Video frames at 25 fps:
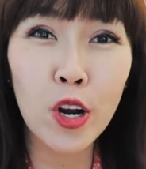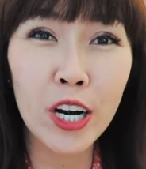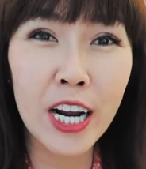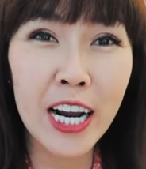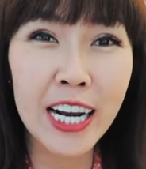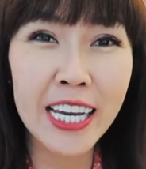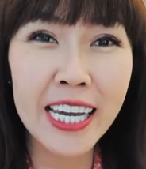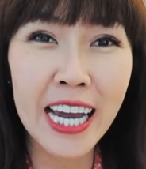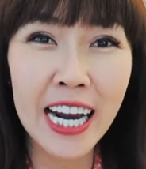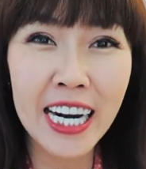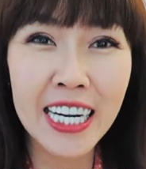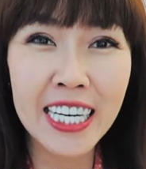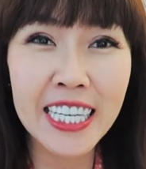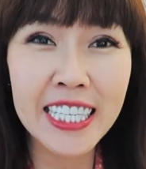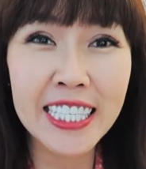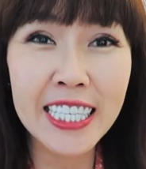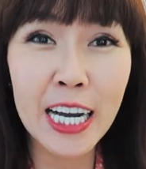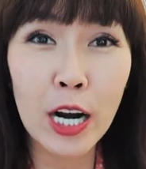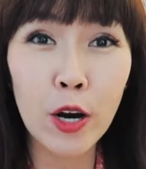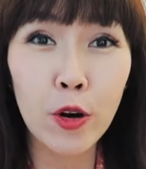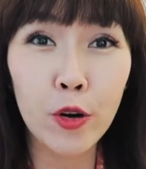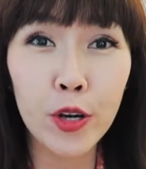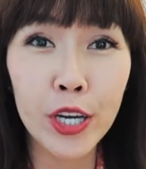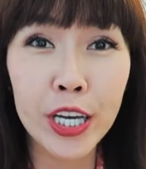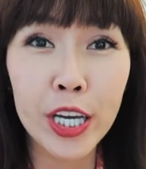orang yang
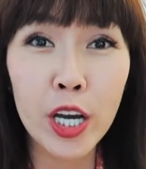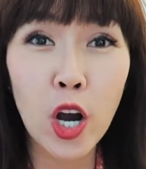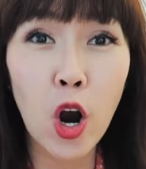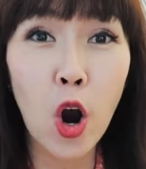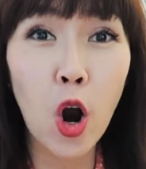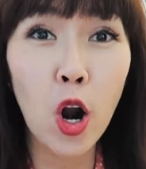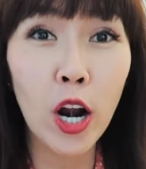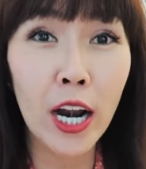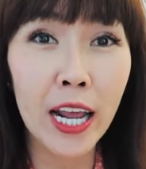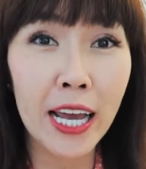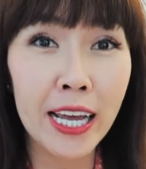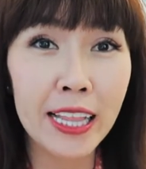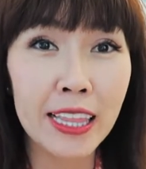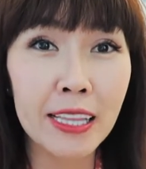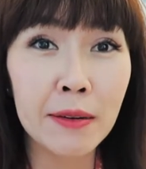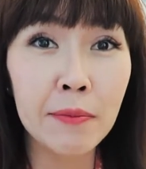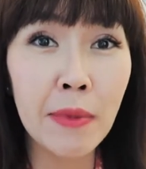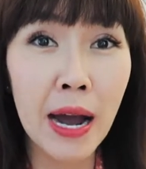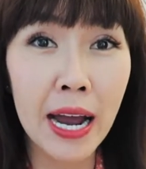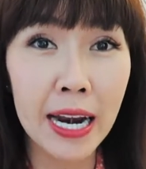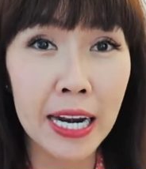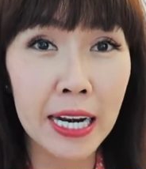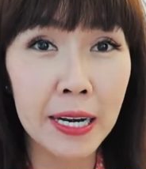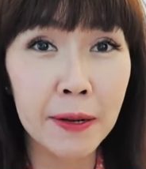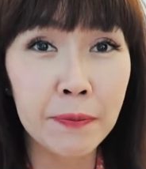dijauhi oleh
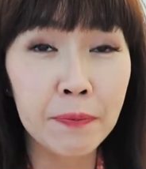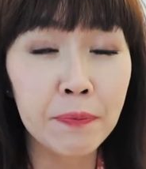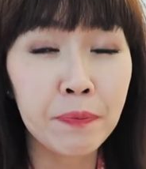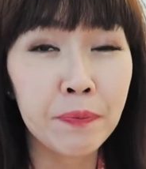teman.